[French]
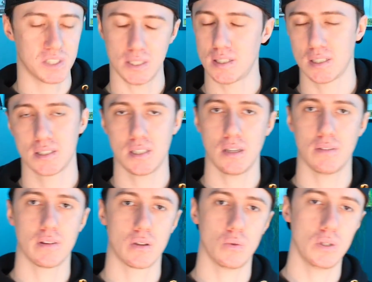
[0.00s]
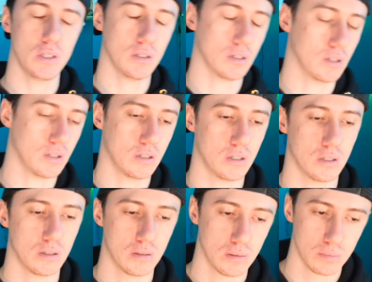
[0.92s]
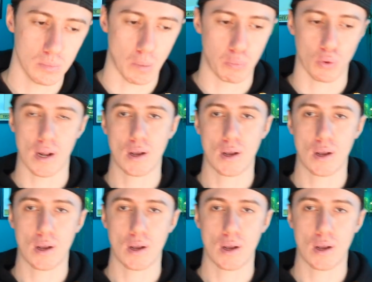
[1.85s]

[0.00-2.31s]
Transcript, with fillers: j'étais resté avec lui euh, bah, pour